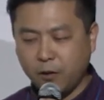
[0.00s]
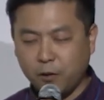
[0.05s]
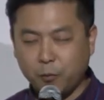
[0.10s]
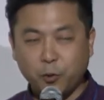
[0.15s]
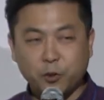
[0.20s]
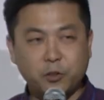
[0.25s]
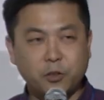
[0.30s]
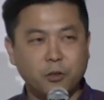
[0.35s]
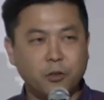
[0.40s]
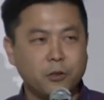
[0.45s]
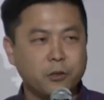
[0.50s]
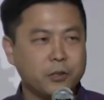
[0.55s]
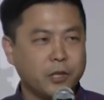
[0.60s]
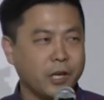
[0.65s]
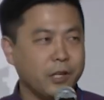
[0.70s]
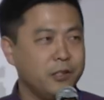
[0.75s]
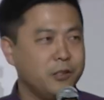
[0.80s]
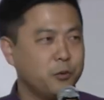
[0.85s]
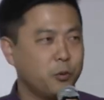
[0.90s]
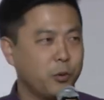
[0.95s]
먼저
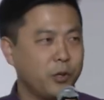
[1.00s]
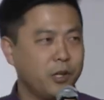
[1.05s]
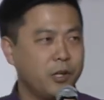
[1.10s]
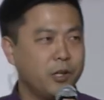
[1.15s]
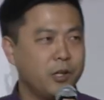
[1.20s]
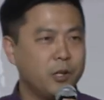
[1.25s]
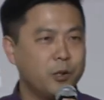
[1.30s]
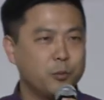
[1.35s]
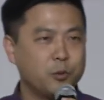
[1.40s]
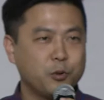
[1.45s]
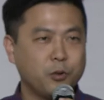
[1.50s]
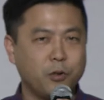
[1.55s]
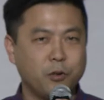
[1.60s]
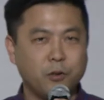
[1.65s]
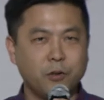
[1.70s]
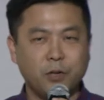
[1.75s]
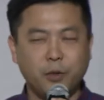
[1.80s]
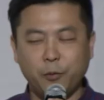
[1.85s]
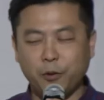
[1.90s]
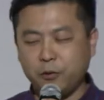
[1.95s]
개인 소개부터
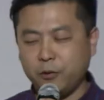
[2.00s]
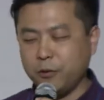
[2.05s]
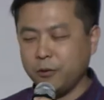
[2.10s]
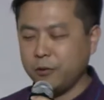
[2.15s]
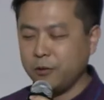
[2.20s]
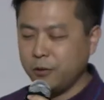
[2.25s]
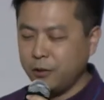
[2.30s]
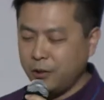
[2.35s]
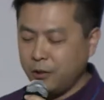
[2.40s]
하면요.